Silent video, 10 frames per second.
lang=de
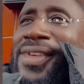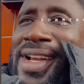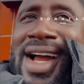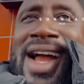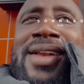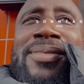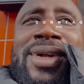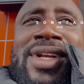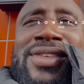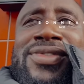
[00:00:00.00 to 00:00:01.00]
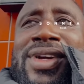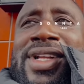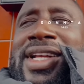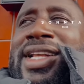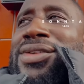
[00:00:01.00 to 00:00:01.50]
wieder eine
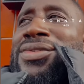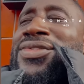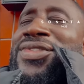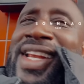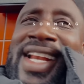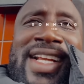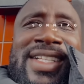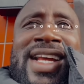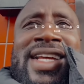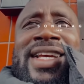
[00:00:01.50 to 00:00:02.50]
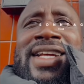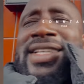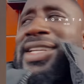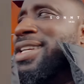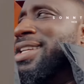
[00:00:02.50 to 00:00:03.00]
Podcast-Folge gedreht hat und wieder das Gleiche
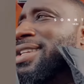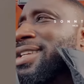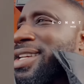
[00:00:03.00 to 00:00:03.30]
erzählt hat.